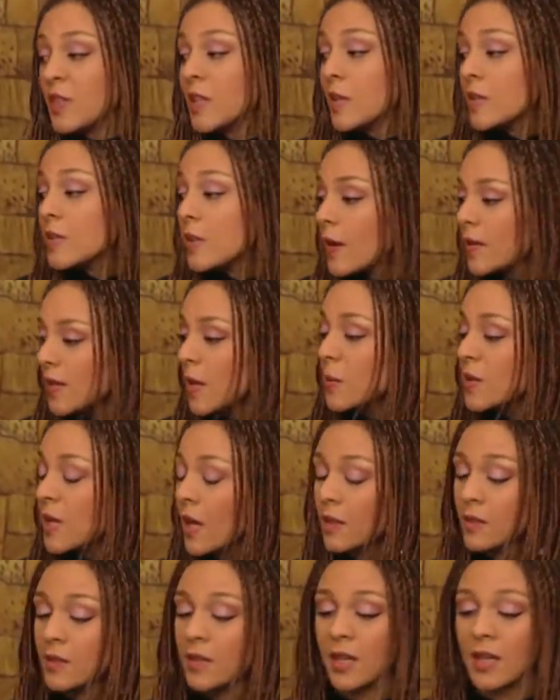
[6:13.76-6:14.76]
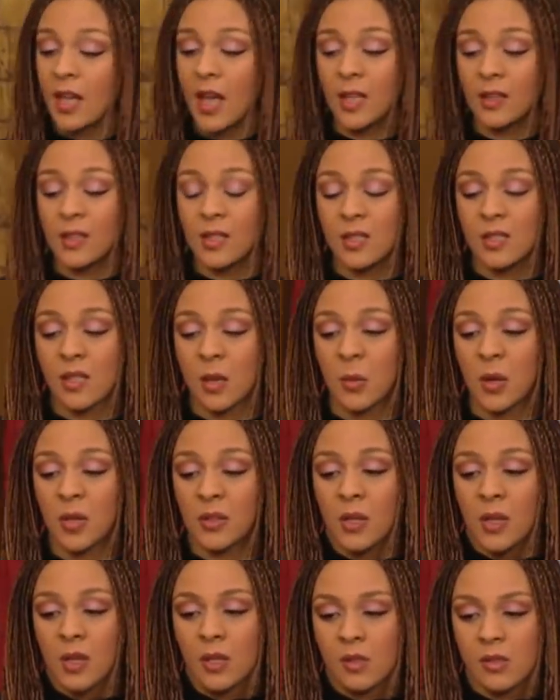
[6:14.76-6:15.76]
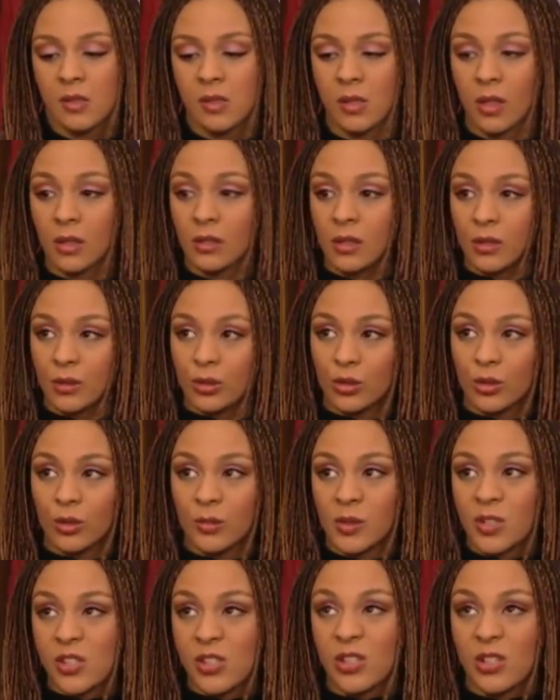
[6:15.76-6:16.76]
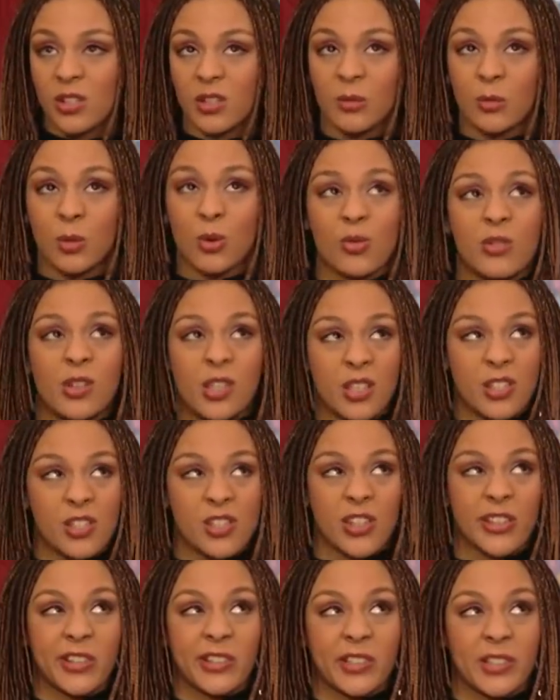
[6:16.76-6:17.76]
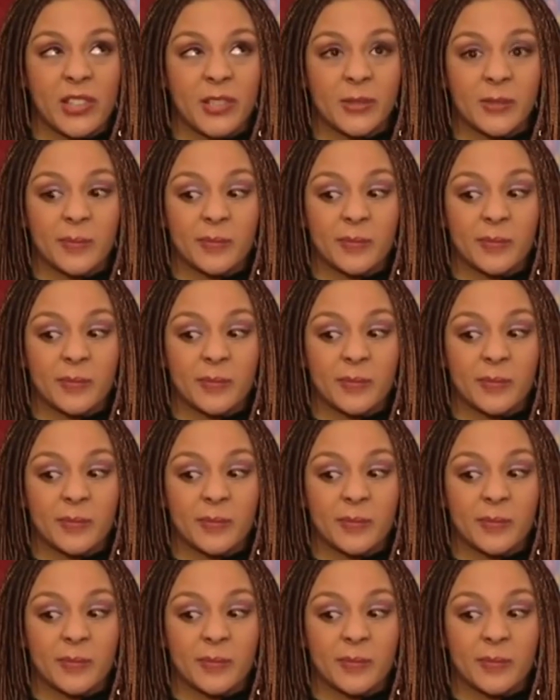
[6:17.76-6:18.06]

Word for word: Yarın annem kendine geldiği zaman zannediyorum ki canımı okuyacak.